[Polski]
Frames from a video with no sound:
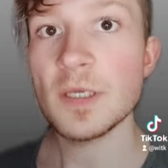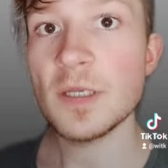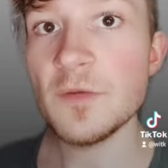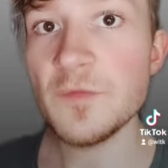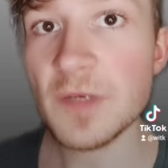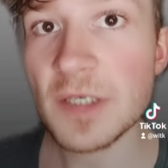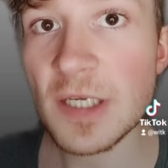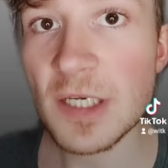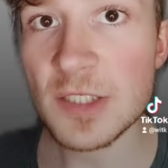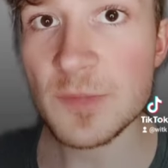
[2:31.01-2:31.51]
Ten
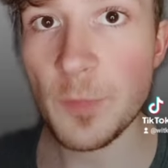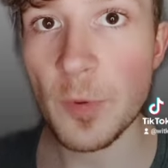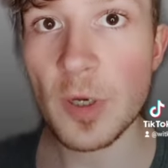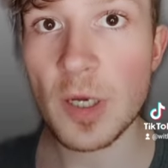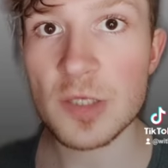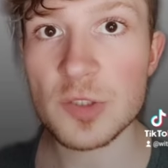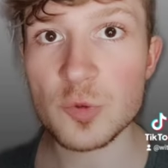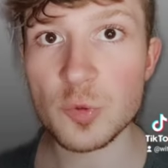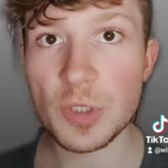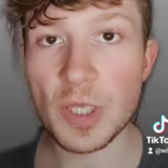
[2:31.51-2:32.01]
wykres
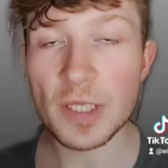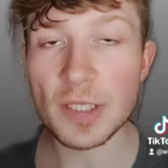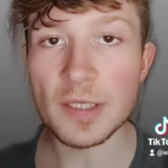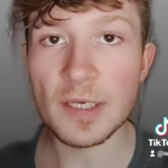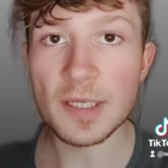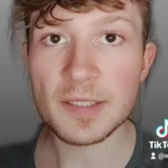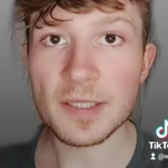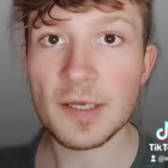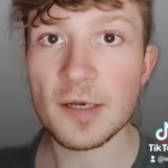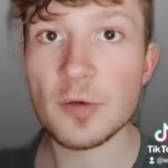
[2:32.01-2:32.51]
pokazuje,
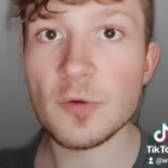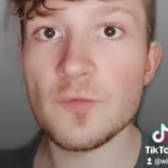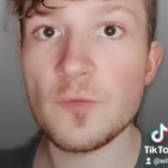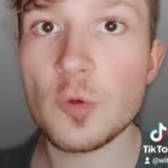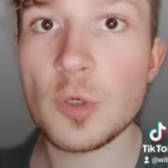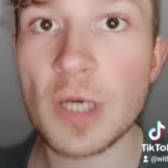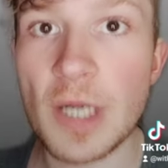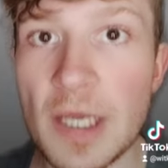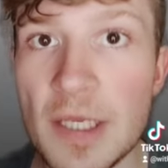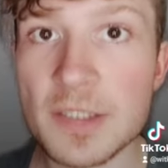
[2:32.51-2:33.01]
ile terenów
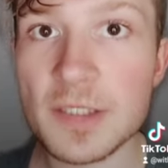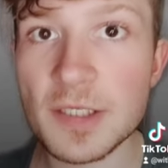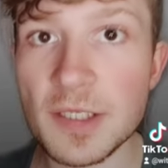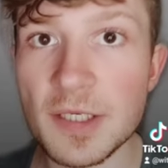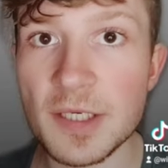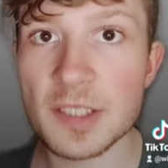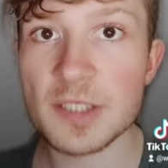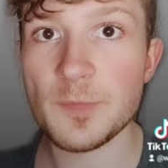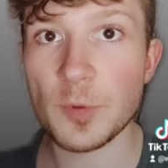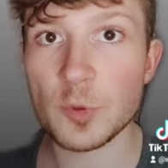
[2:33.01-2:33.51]

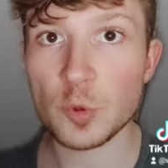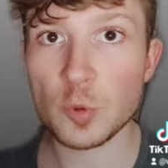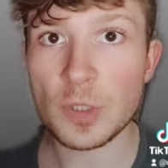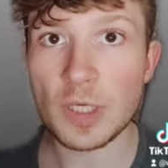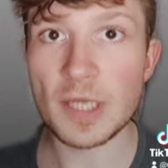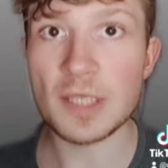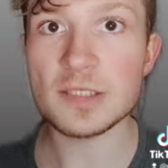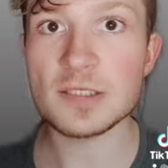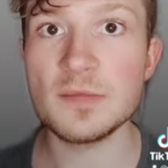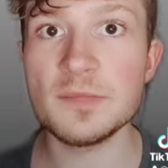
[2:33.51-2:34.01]
ukraińskich jest pod
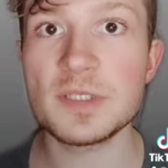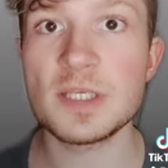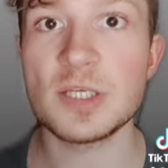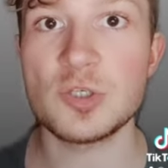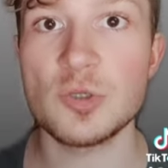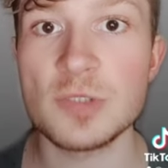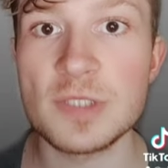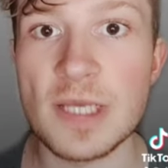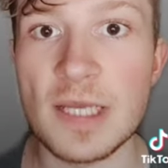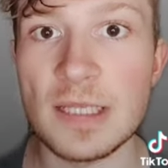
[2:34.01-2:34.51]
ukraińskim
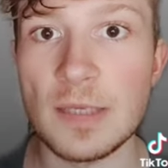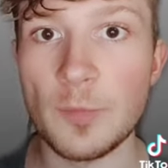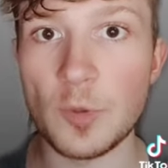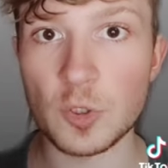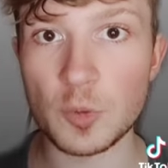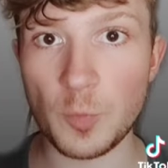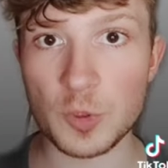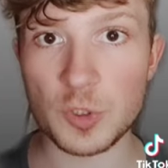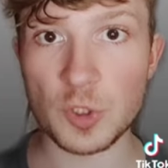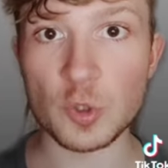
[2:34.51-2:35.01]
zarządzaniem
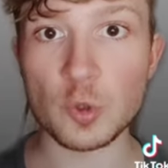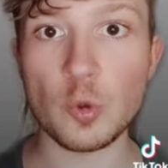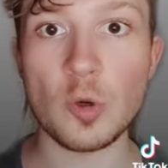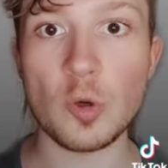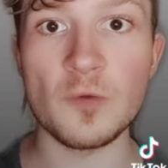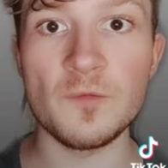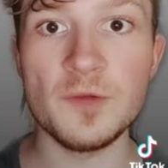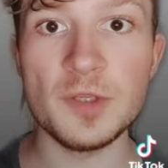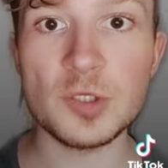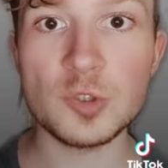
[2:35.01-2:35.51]
od początku
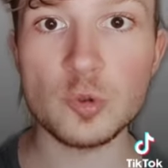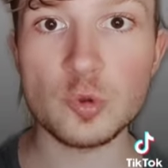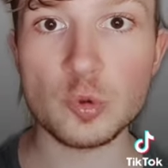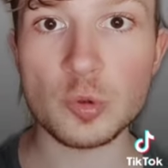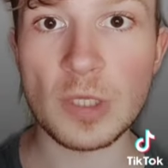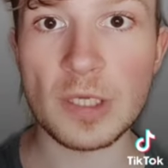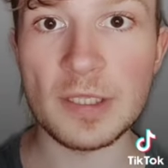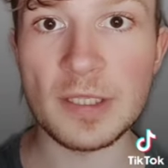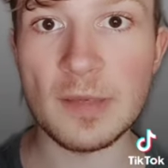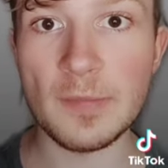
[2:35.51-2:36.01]
konfliktu.
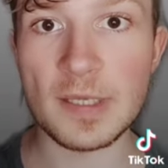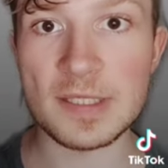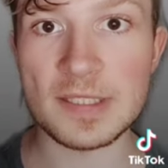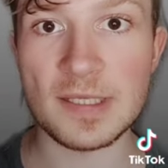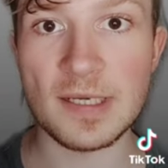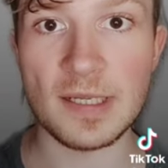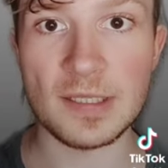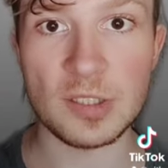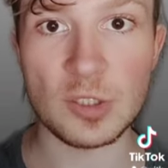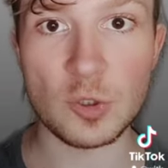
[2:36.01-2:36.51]
Tutaj nie ma
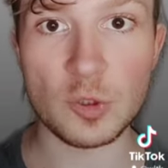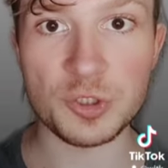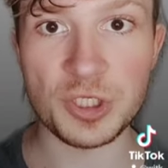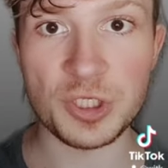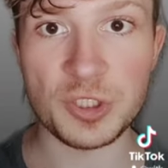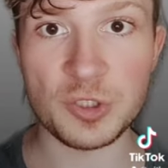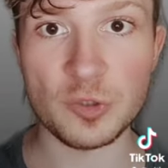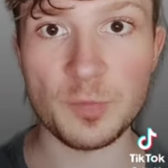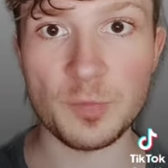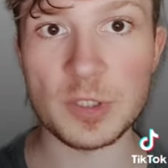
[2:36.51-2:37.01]
zera, tylko
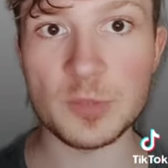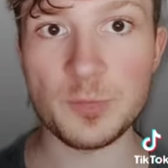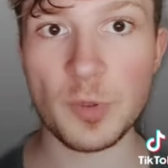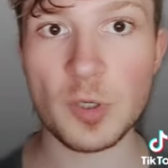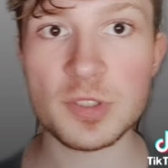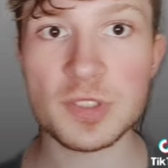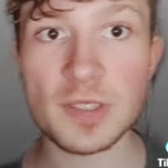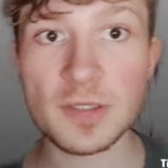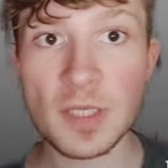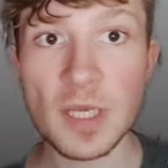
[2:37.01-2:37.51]

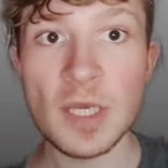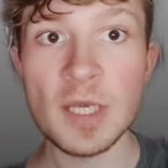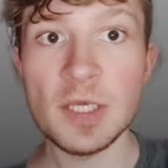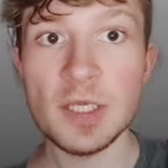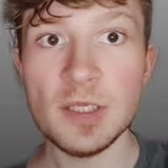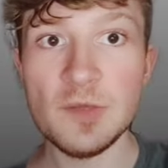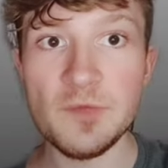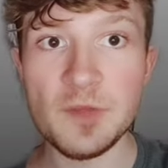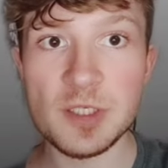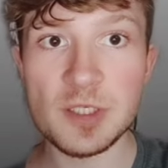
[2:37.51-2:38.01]
65%
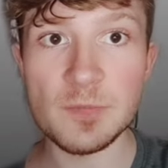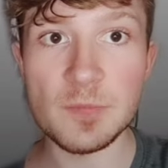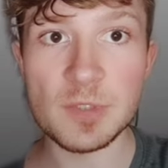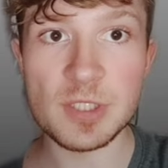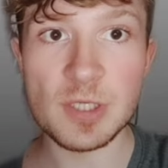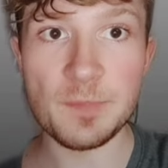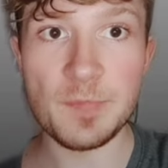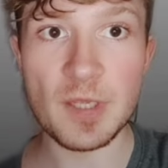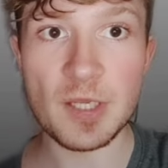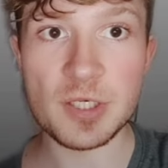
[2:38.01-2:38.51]
i widzimy,
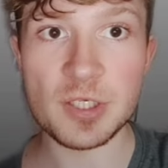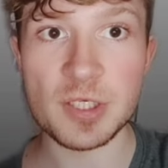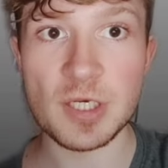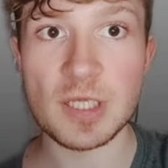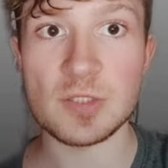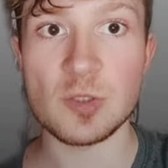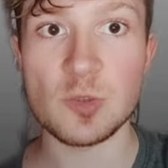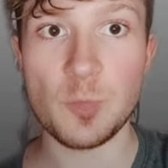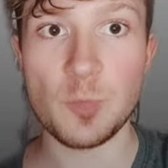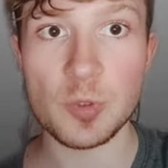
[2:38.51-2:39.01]
że pierwszy
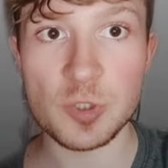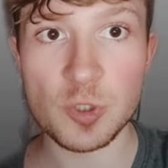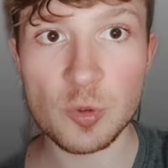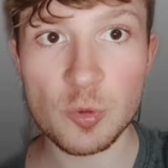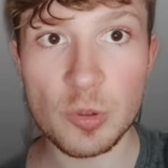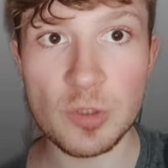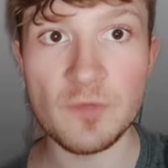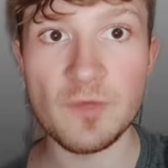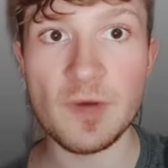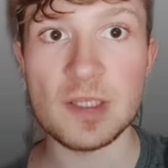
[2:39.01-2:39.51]
raz od
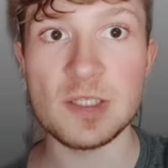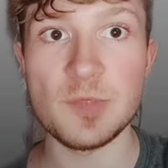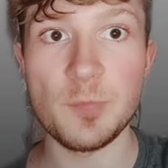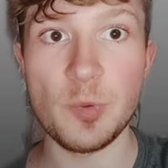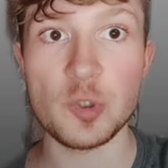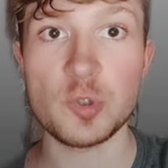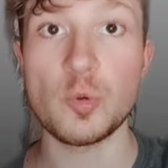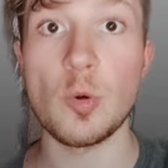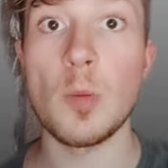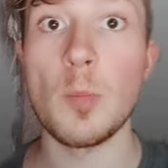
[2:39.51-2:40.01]
początku inwazji
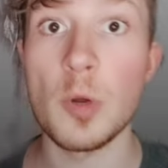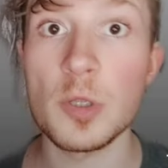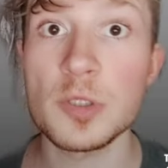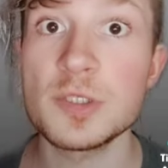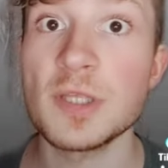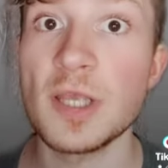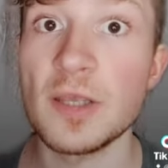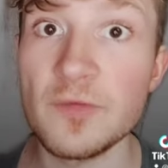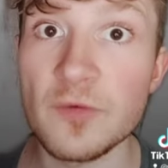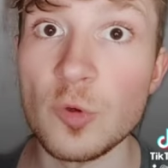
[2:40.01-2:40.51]
poszło
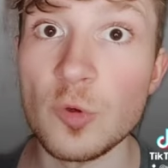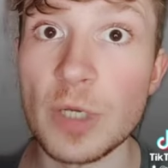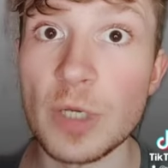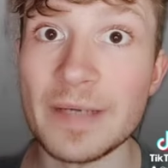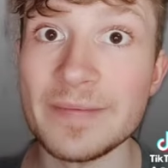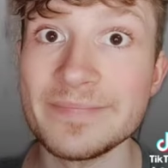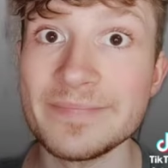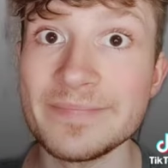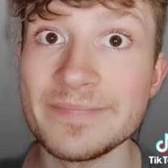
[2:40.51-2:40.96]
mocniej w górę.